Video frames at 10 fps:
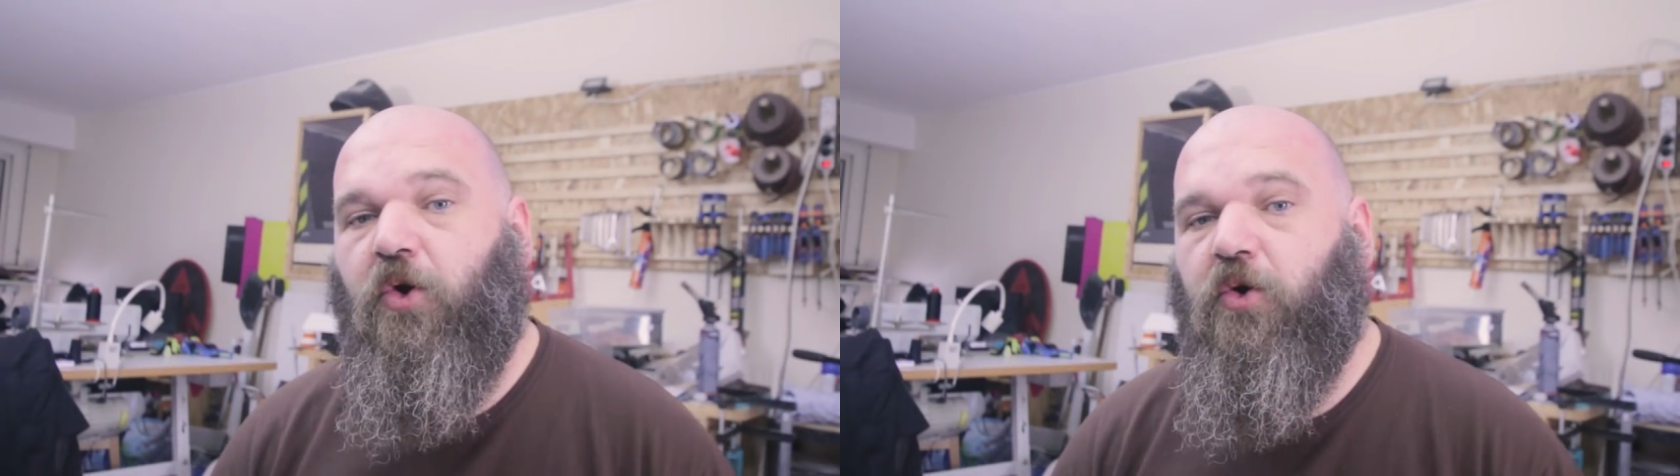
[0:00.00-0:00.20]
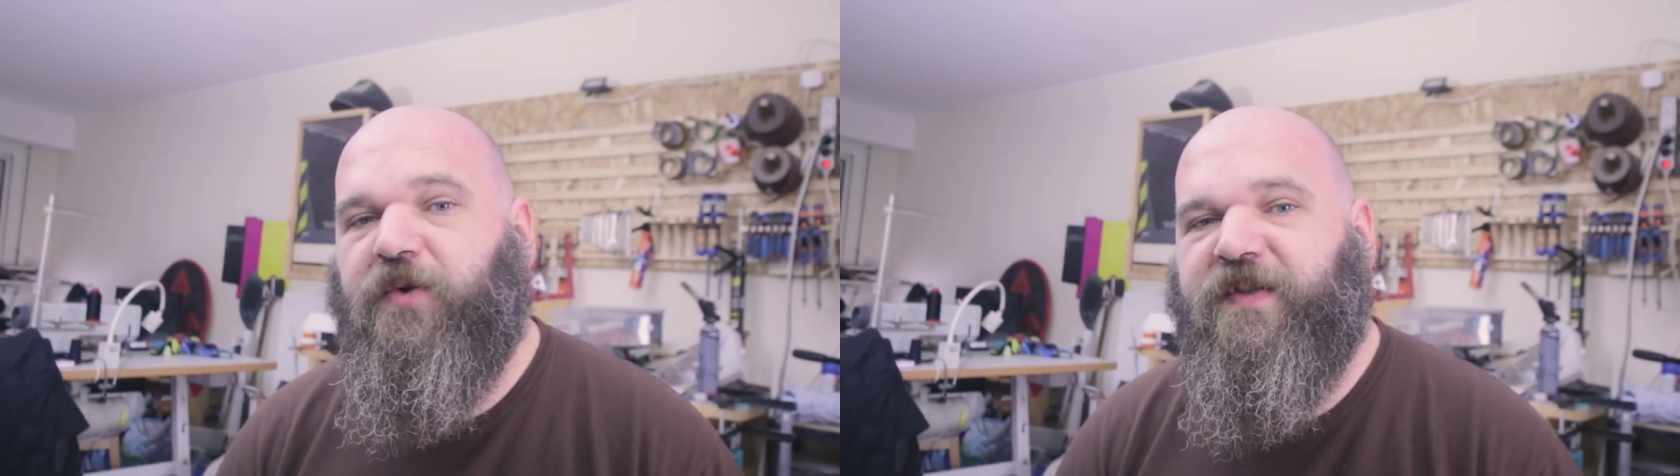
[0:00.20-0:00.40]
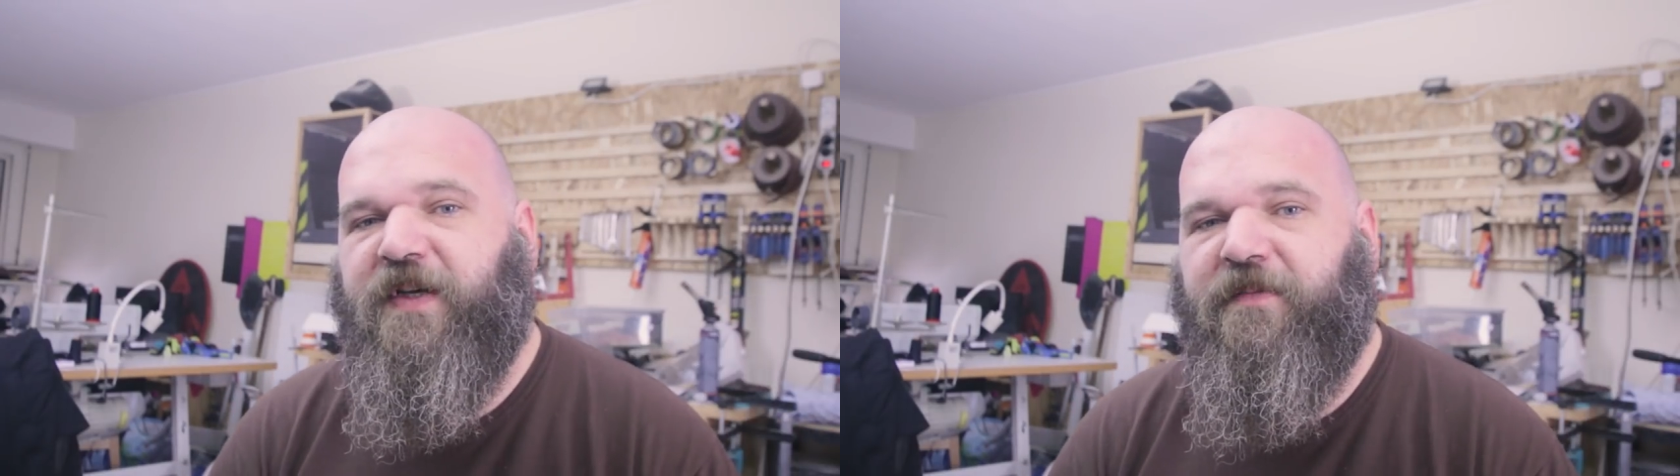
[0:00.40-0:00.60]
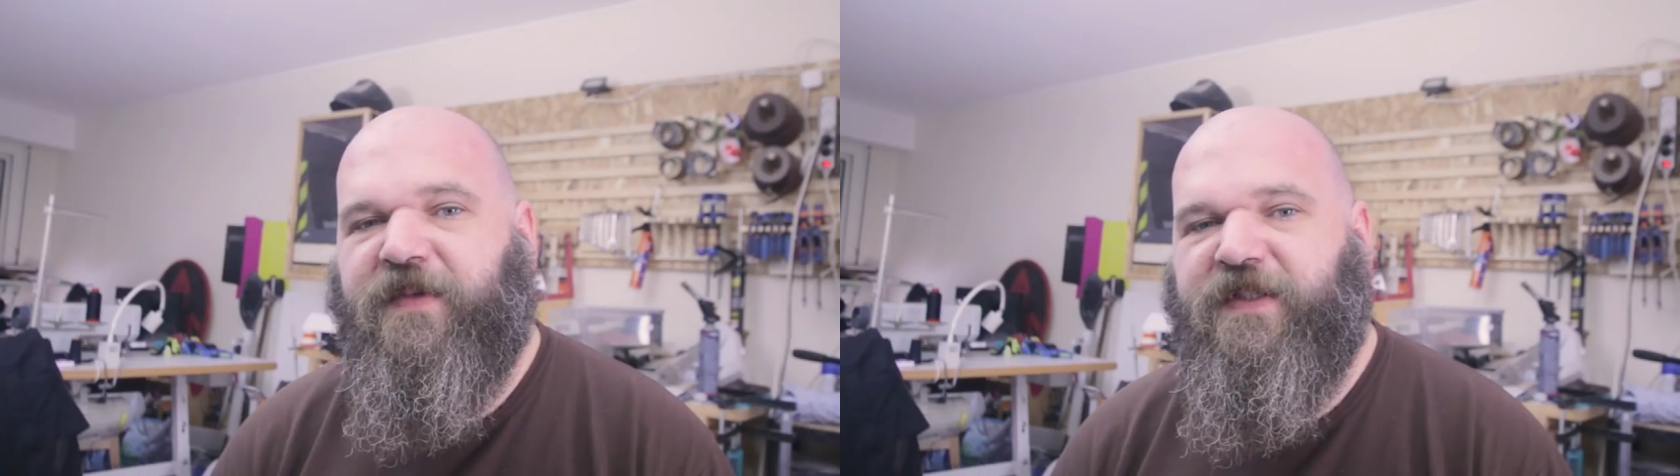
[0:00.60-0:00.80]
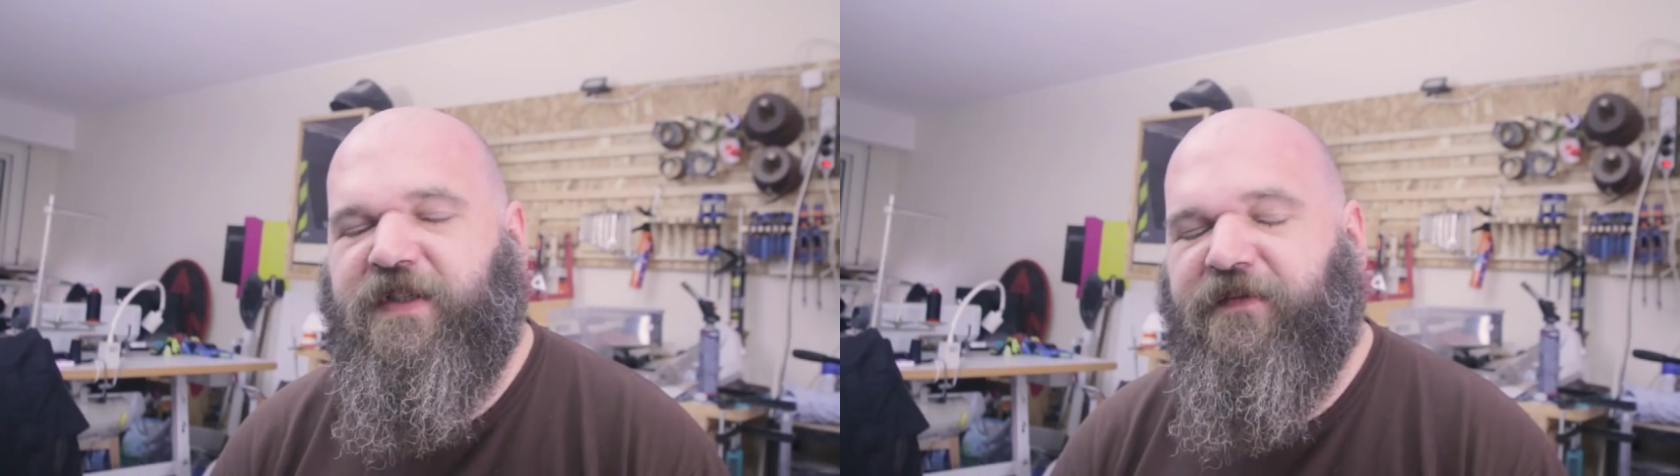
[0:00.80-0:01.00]
le
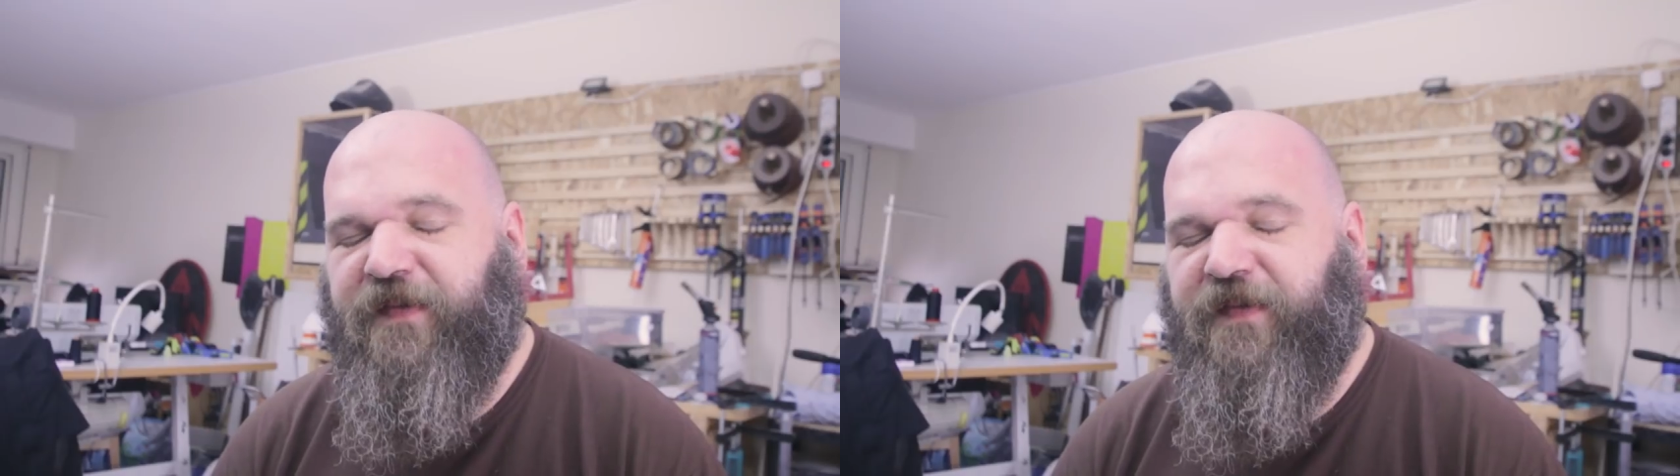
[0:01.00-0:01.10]
samedi